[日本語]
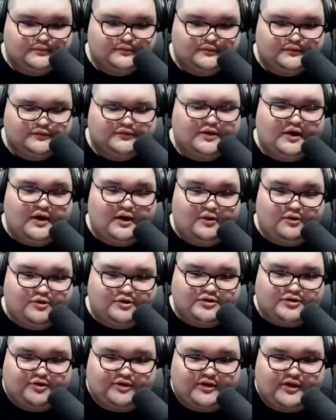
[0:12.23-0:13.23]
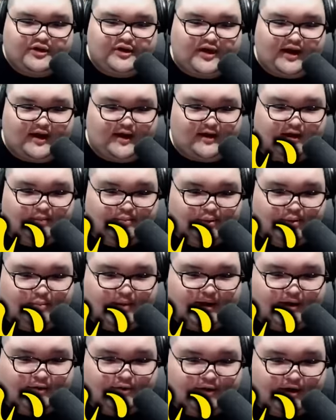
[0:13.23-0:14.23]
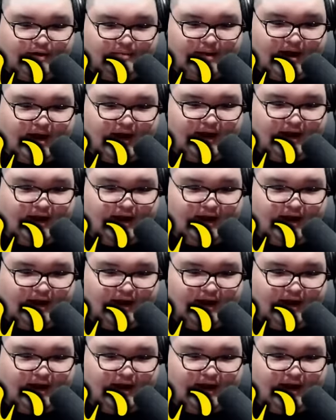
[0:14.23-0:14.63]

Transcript: うわ俺それできないもうお前の方がうまい